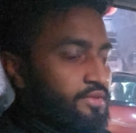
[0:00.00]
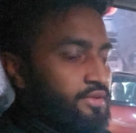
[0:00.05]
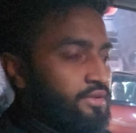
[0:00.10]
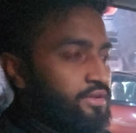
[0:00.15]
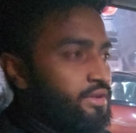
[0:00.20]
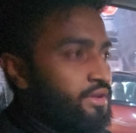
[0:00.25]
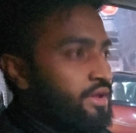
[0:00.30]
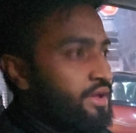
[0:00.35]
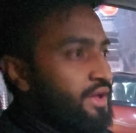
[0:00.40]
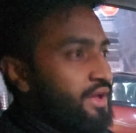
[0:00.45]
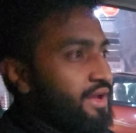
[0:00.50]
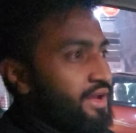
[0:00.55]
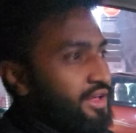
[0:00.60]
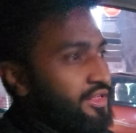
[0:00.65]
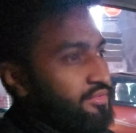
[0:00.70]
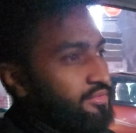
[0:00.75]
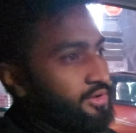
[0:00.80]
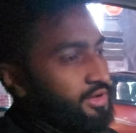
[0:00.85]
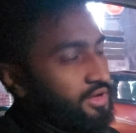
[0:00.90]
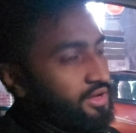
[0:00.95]
भाई इसमें
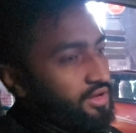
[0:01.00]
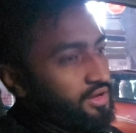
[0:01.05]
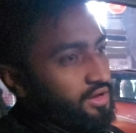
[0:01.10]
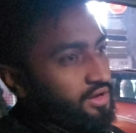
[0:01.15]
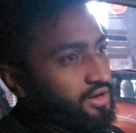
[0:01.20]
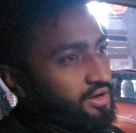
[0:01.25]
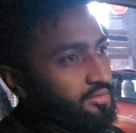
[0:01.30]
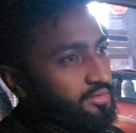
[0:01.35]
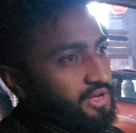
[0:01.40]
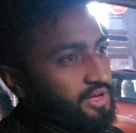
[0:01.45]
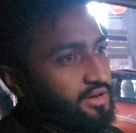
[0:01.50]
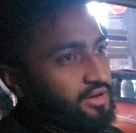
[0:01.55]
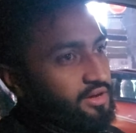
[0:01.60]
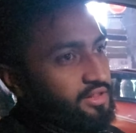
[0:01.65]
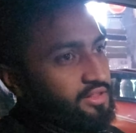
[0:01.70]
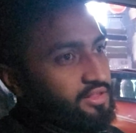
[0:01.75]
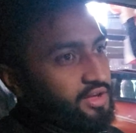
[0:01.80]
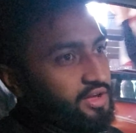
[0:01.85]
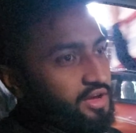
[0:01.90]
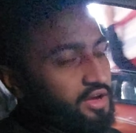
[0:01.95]
इसमें भैया
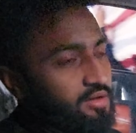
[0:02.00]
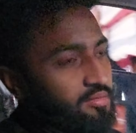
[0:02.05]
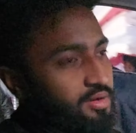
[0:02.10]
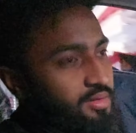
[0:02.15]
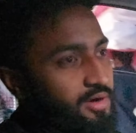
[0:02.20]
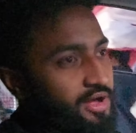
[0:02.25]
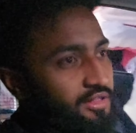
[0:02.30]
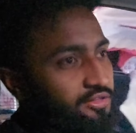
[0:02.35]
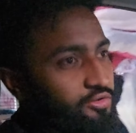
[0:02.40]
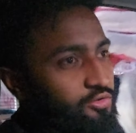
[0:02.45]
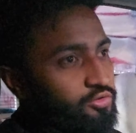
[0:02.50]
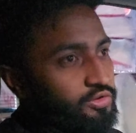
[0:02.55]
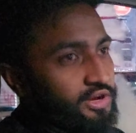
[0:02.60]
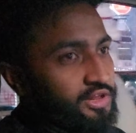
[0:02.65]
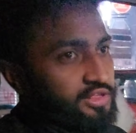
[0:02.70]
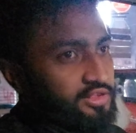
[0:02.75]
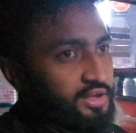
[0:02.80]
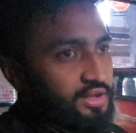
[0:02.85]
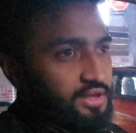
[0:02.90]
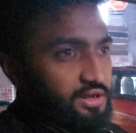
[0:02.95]
खर्चा अगर मैं बात करूँ
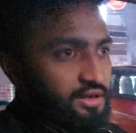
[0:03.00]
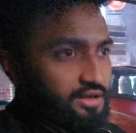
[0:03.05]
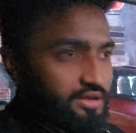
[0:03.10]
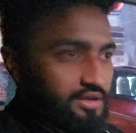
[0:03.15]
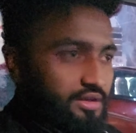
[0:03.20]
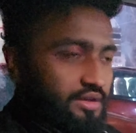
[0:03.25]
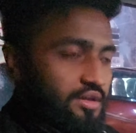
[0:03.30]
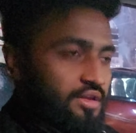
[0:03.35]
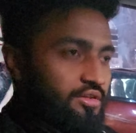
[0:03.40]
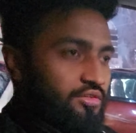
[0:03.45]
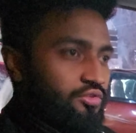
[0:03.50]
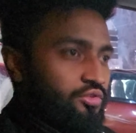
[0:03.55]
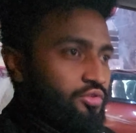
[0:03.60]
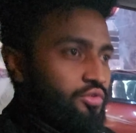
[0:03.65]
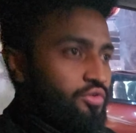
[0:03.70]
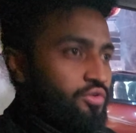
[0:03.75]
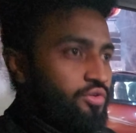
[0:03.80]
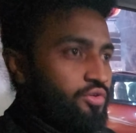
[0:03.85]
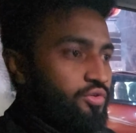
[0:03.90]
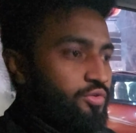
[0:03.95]
खर्चे की तो
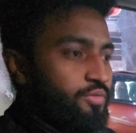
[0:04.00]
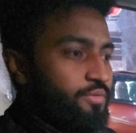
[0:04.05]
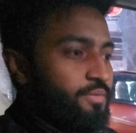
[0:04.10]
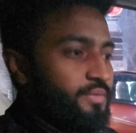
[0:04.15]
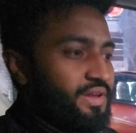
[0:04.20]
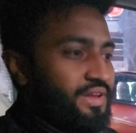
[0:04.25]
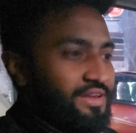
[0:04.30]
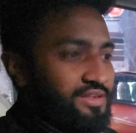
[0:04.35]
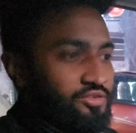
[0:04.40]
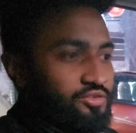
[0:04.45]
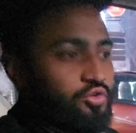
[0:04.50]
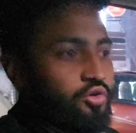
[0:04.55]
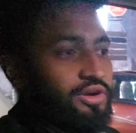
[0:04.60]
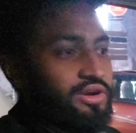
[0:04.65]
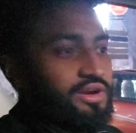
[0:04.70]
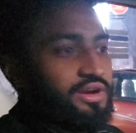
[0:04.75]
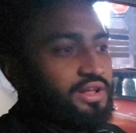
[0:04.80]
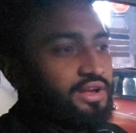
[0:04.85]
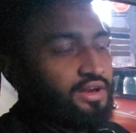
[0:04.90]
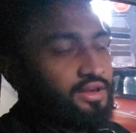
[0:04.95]
इस
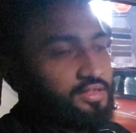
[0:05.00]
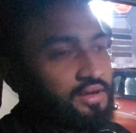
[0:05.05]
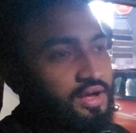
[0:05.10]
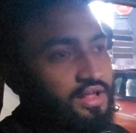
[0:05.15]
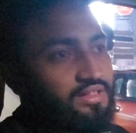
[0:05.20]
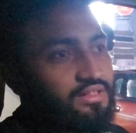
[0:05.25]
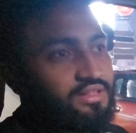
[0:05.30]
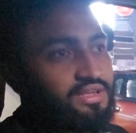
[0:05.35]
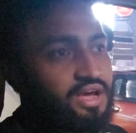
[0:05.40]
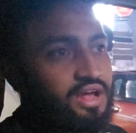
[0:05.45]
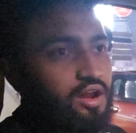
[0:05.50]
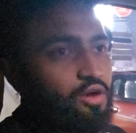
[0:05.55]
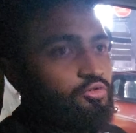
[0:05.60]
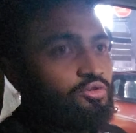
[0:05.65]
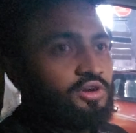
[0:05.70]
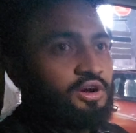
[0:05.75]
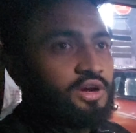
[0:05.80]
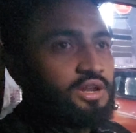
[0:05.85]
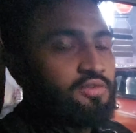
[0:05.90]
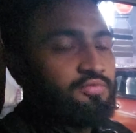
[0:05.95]
क्वालिटी के साथ ये
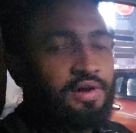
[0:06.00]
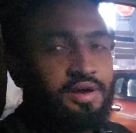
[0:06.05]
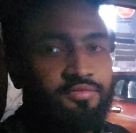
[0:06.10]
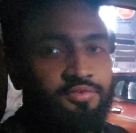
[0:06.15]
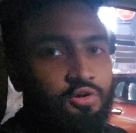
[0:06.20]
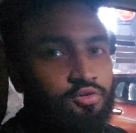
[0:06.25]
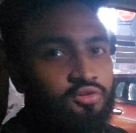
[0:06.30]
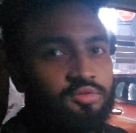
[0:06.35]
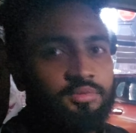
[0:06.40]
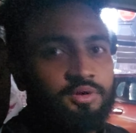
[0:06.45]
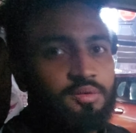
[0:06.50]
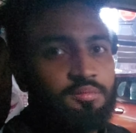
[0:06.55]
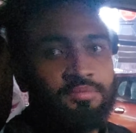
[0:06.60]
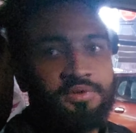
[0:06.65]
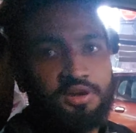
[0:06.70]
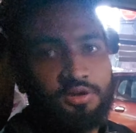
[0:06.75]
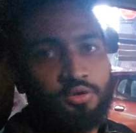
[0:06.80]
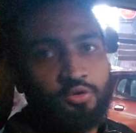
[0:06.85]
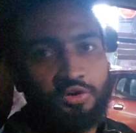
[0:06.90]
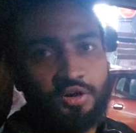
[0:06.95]
अराउंड थर्टी फाइव थाउजेंड में
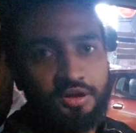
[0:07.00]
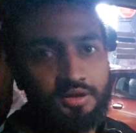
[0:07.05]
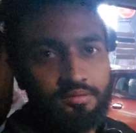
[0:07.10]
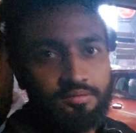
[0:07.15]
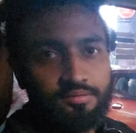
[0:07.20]
कम्प्लीट हो गया